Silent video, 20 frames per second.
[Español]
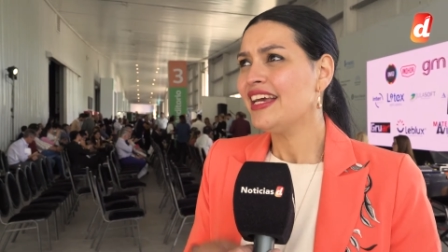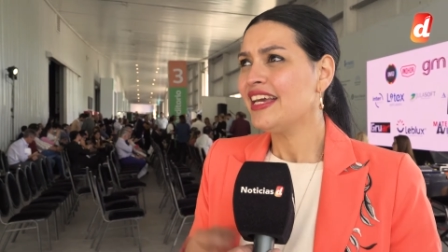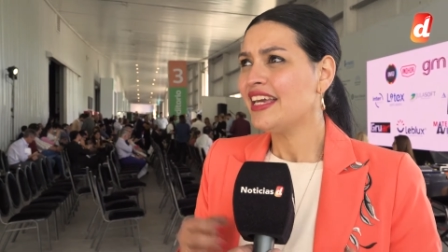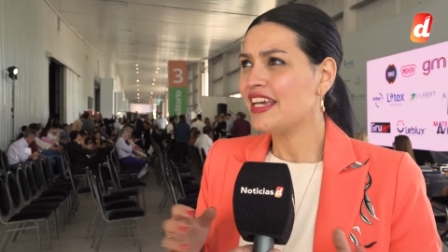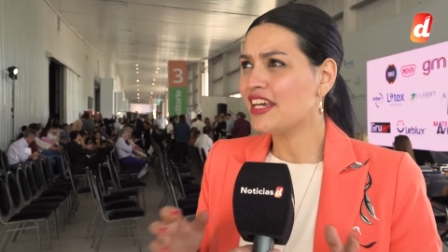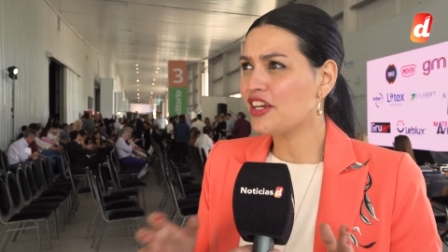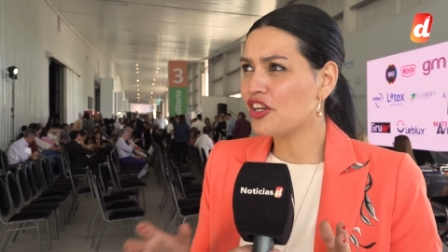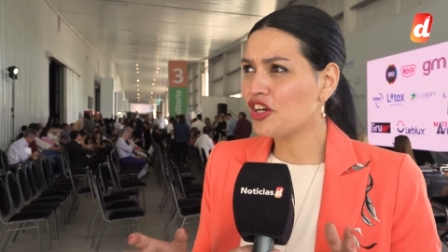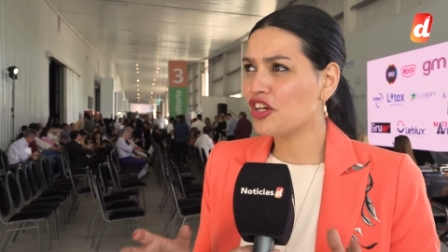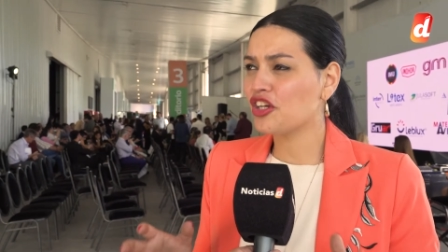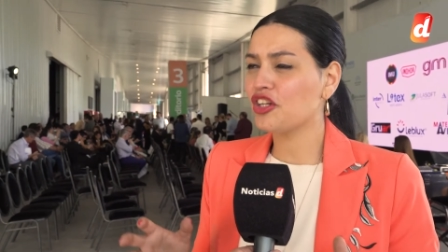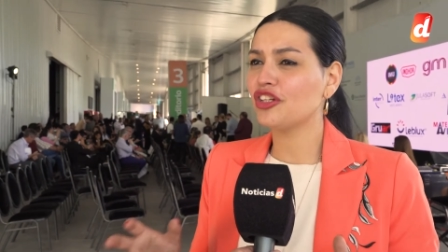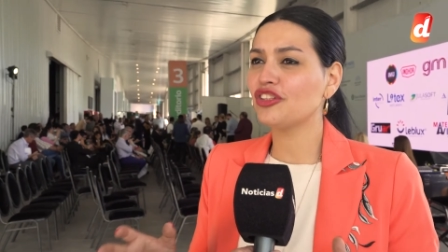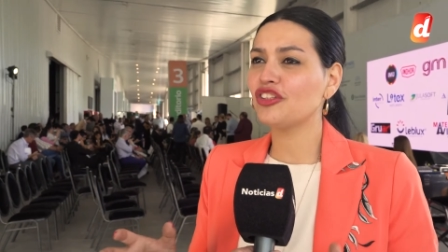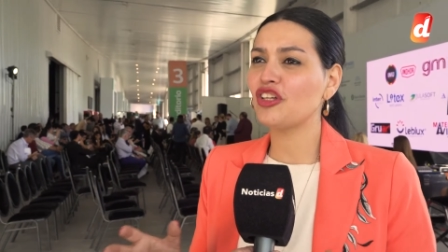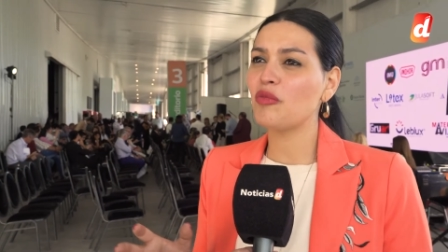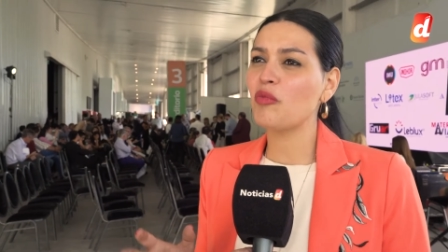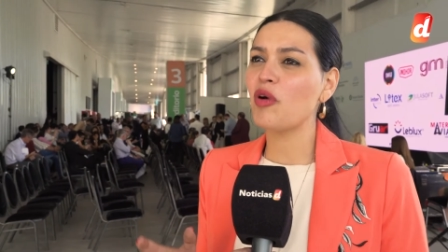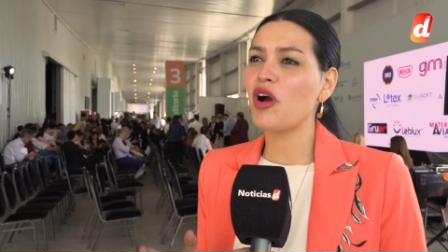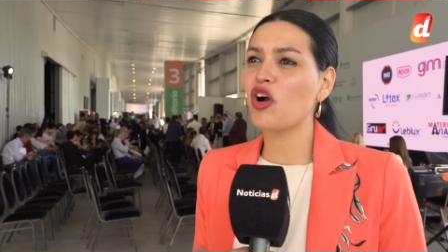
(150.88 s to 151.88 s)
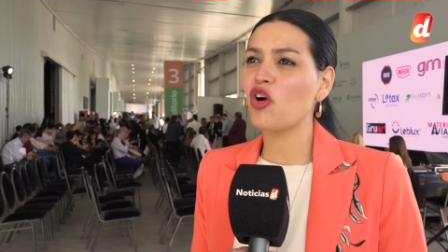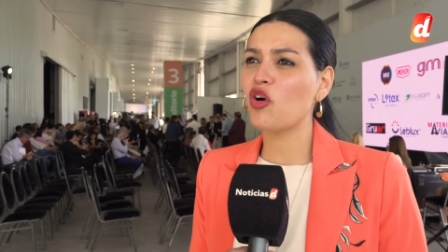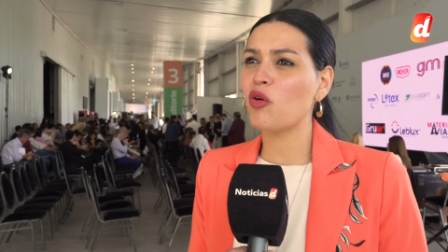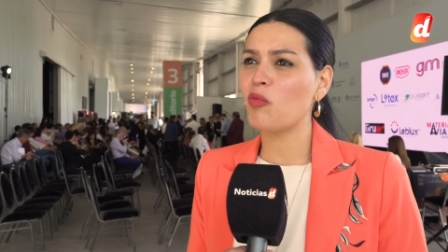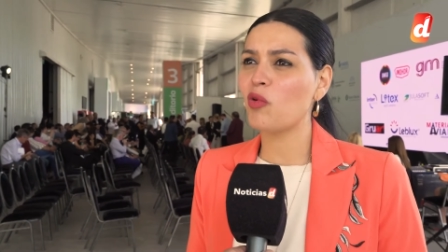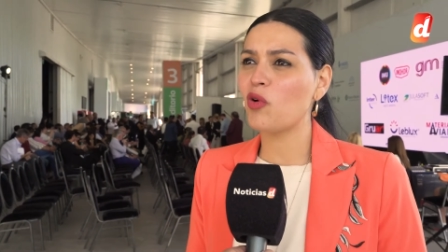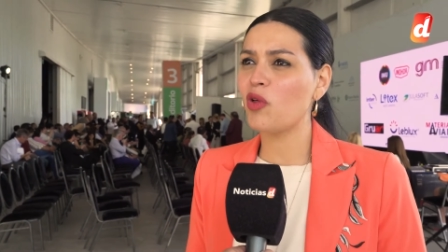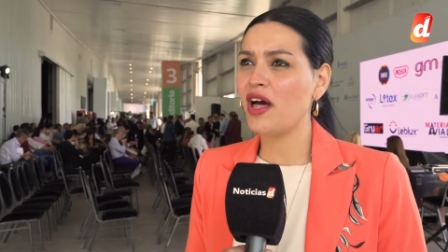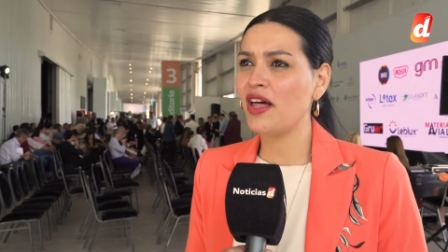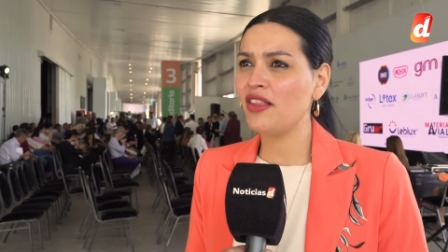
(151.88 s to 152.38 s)
y creo que nos estamos
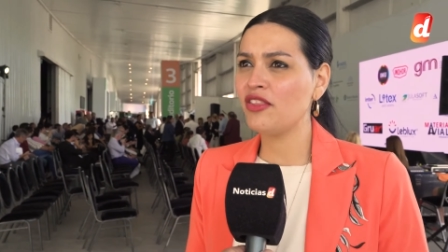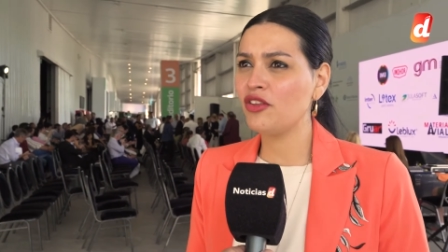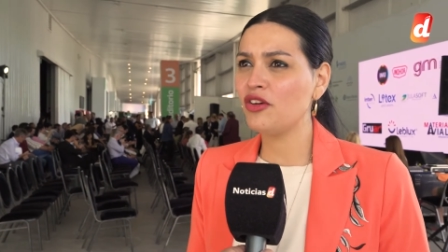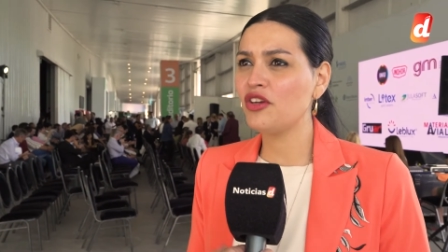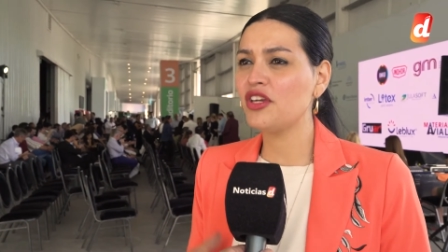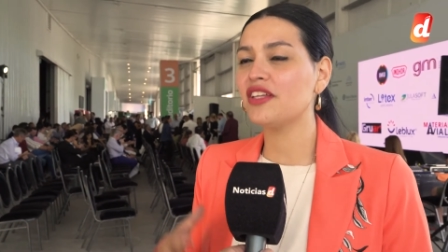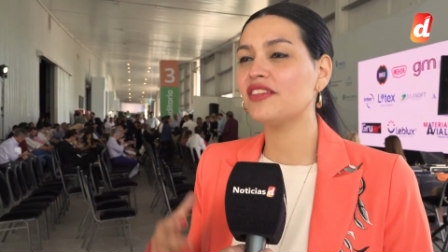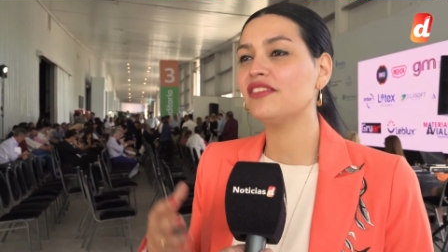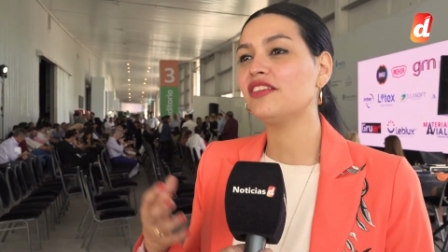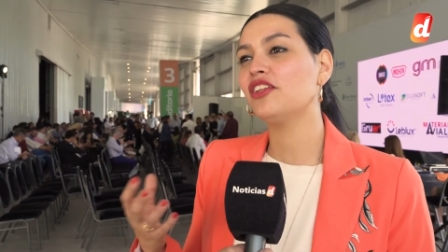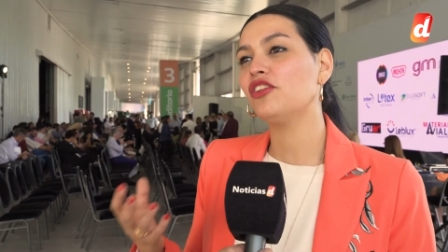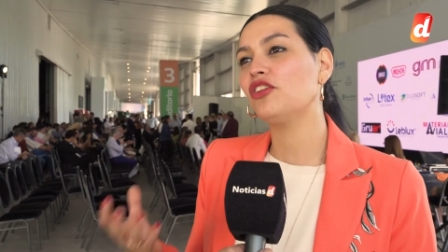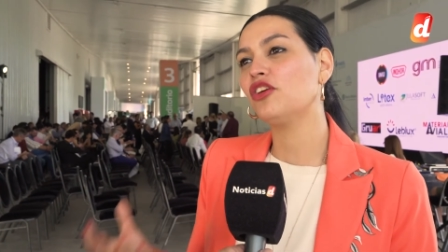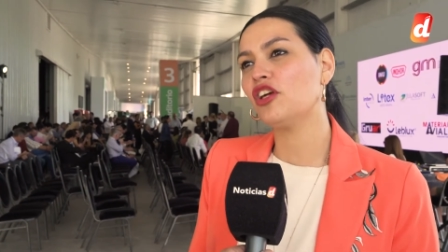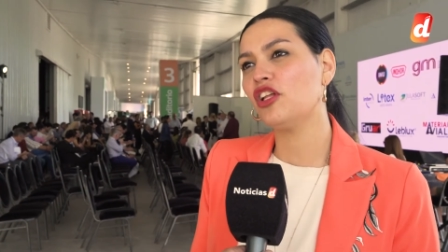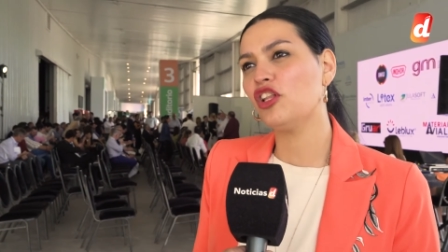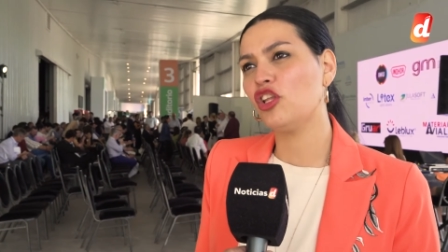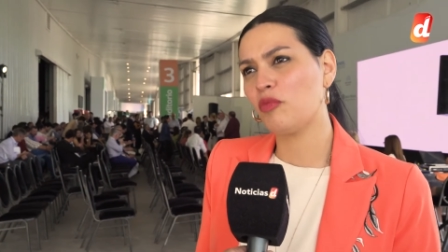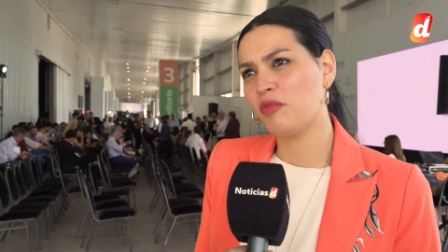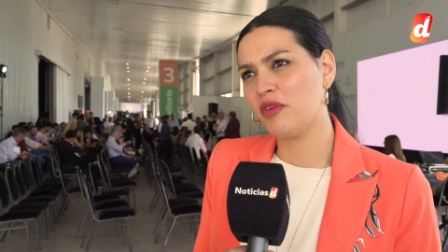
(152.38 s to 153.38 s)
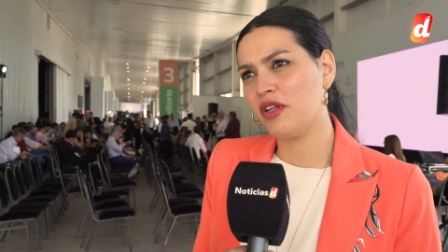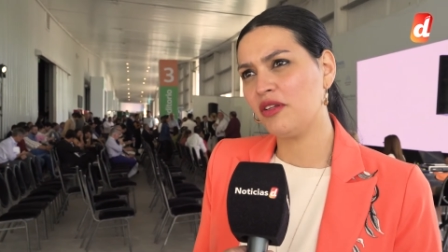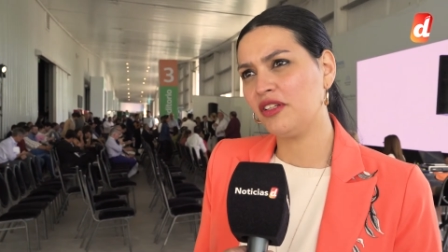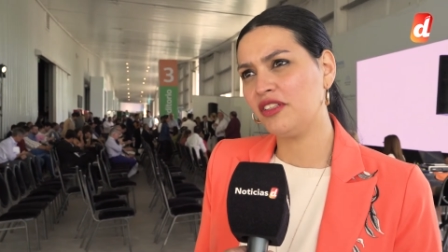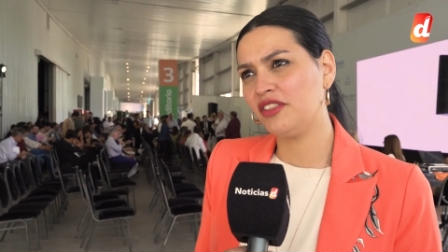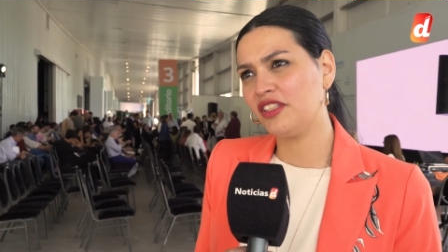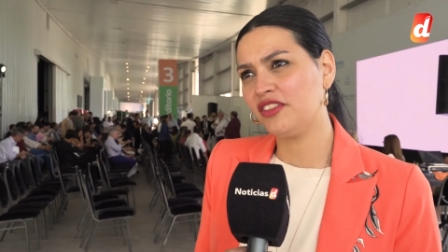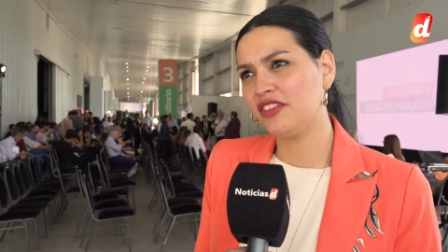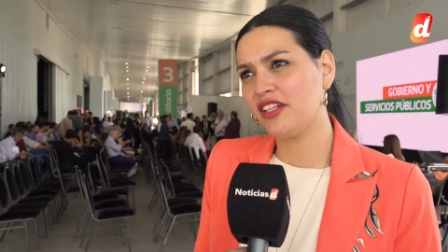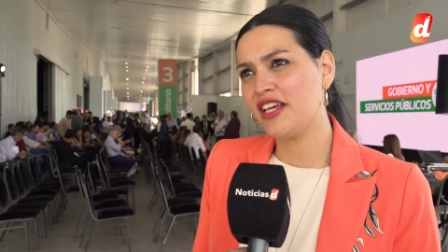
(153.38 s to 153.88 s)
acomodando y entiendo que el
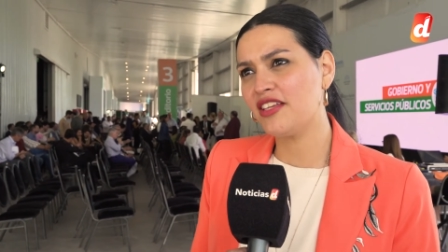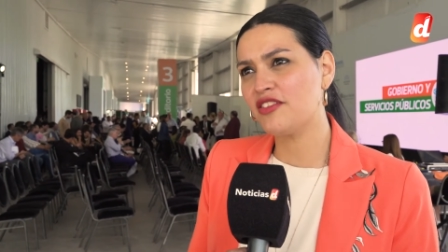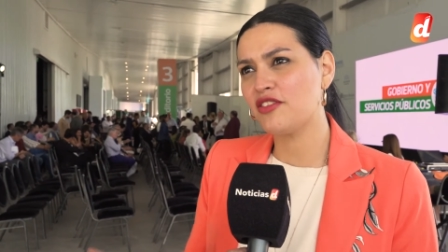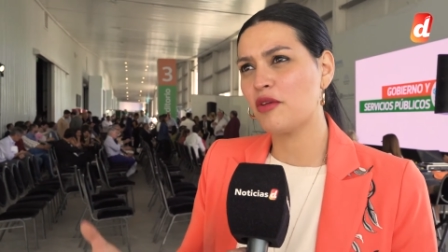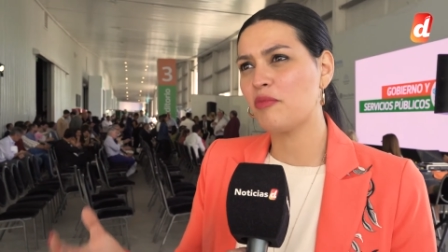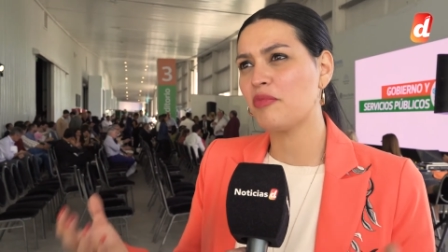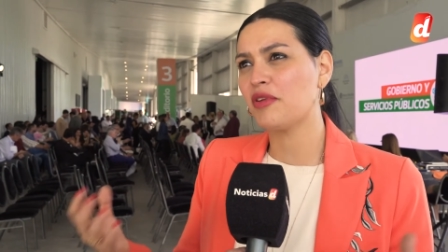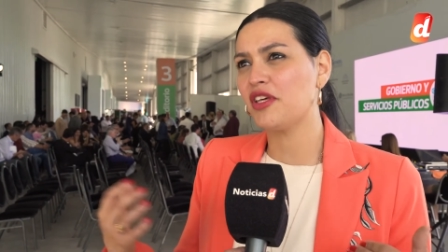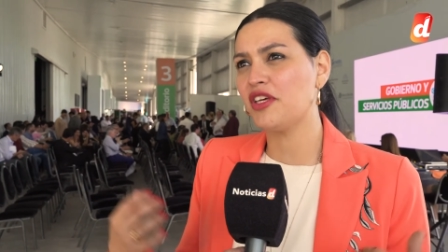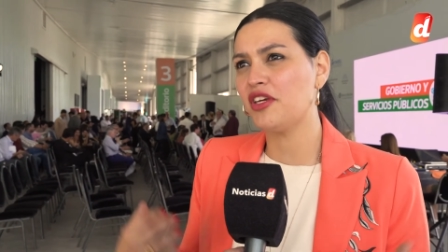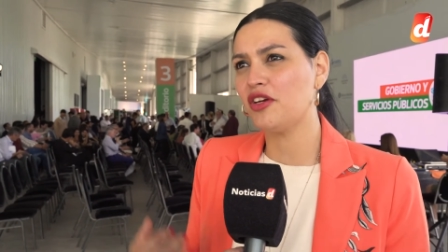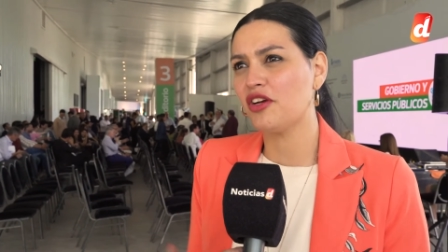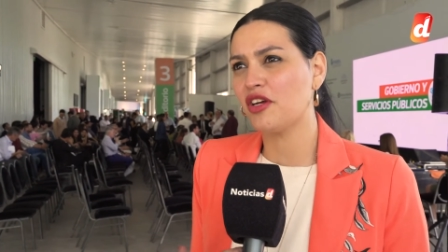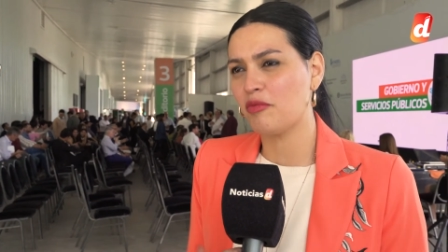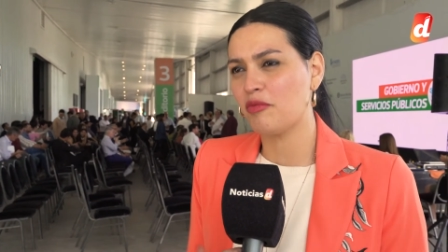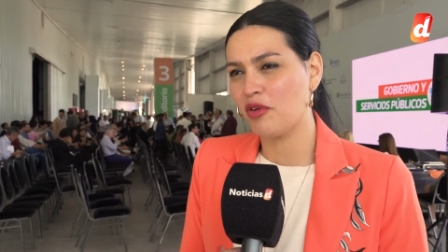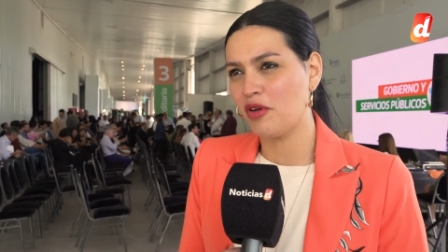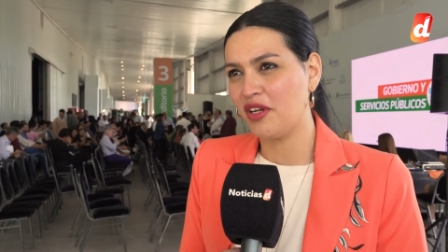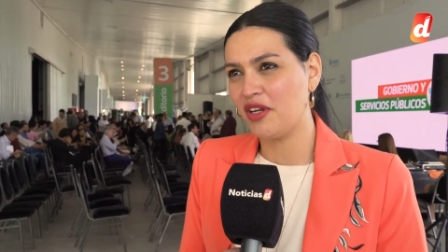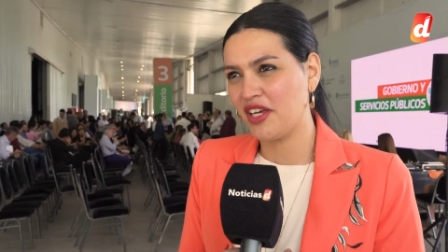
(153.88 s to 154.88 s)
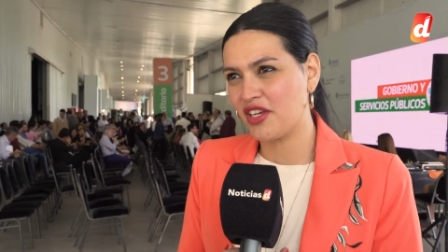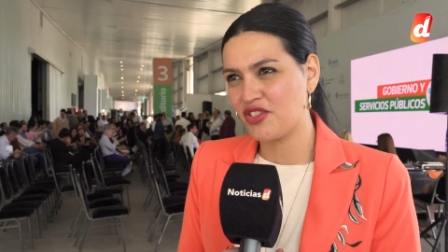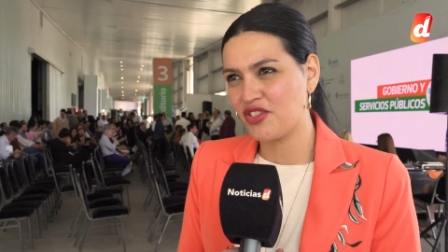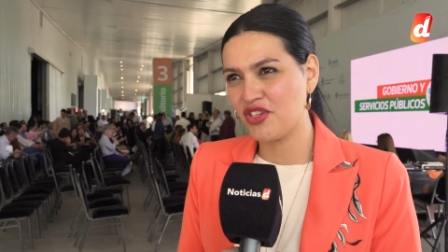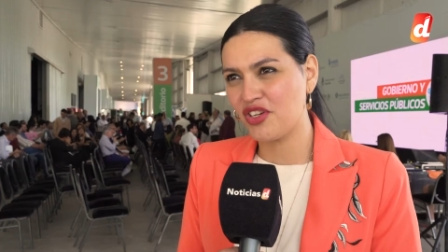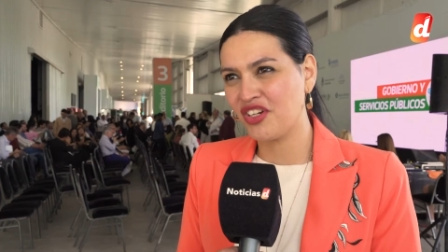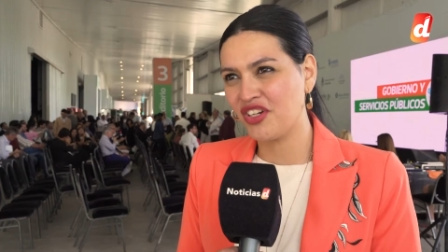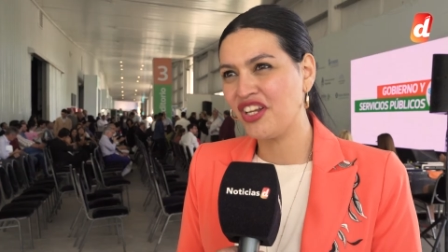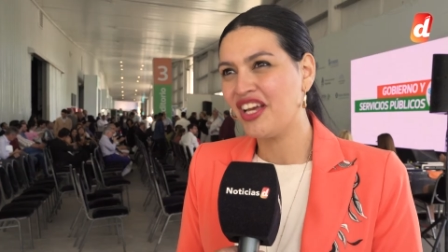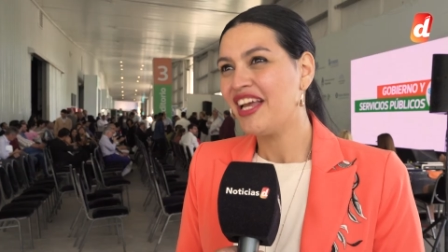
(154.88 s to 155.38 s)
2023, siempre digo que mi
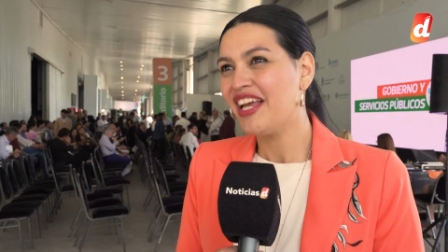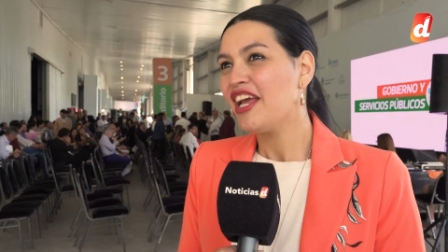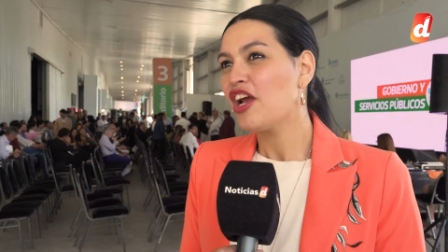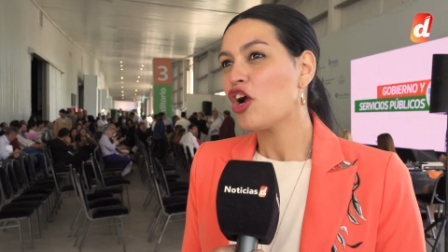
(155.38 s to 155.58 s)
obligación